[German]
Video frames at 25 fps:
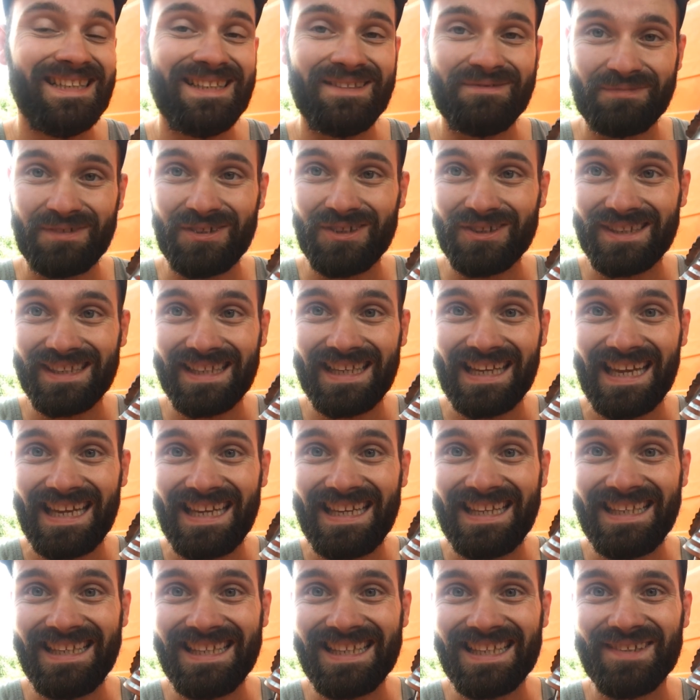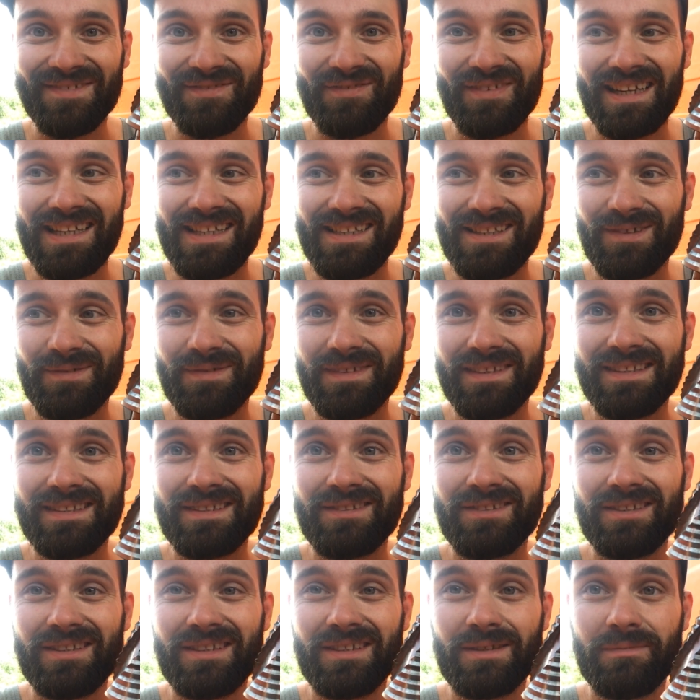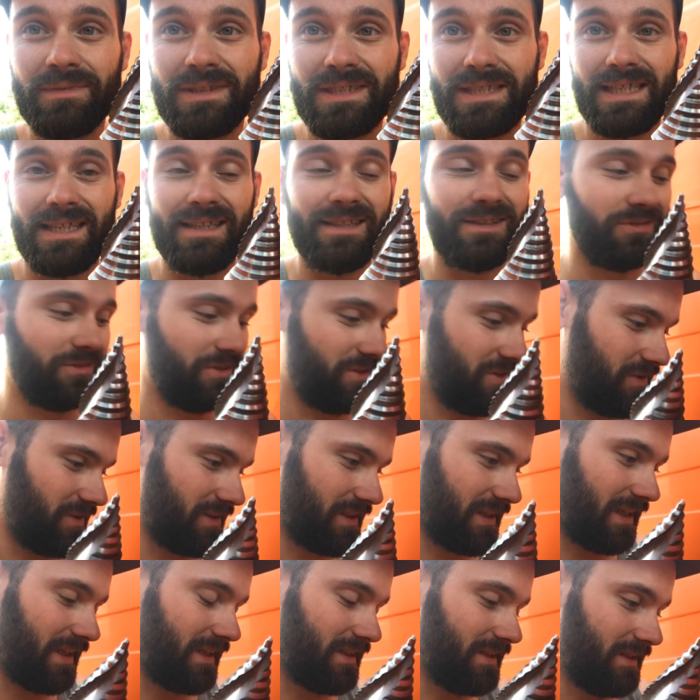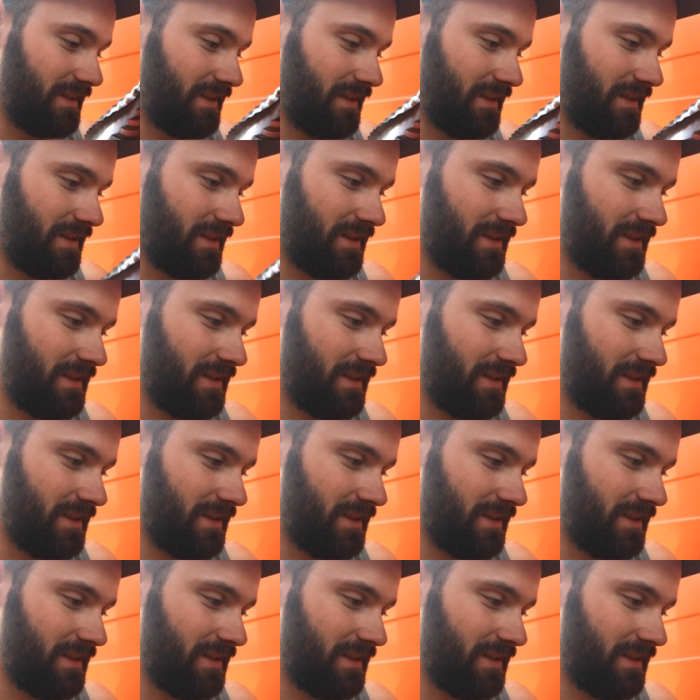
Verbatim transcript: Du brauchst richtig Gewalt, um das durch das Metall durchzudrängeln.